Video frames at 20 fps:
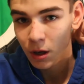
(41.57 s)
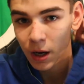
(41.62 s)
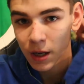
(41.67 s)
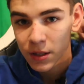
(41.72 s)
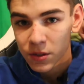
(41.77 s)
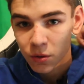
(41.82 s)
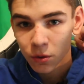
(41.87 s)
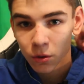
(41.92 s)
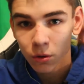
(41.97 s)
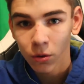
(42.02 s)

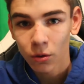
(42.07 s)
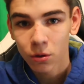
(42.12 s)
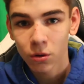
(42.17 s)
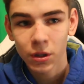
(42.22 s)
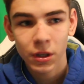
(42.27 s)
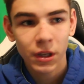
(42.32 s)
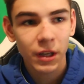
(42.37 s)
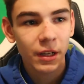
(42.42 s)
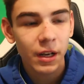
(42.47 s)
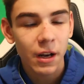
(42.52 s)
Also
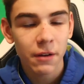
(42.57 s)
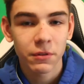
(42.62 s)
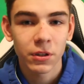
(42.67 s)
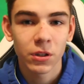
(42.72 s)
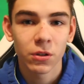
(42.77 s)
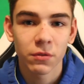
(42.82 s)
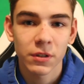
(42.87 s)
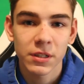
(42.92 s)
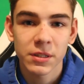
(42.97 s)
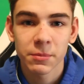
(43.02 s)
irgendein
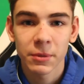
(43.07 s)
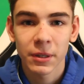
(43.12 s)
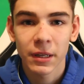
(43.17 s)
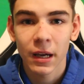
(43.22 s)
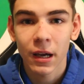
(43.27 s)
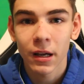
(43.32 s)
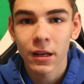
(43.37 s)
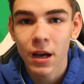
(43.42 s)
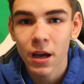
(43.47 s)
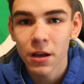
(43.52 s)
Video, was mir
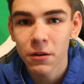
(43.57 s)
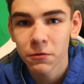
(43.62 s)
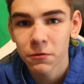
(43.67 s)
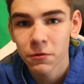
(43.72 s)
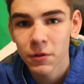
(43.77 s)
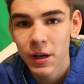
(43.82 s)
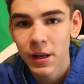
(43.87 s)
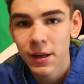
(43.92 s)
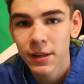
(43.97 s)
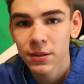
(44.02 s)
gerade
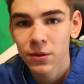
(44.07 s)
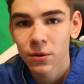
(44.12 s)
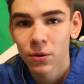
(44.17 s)
einfällt.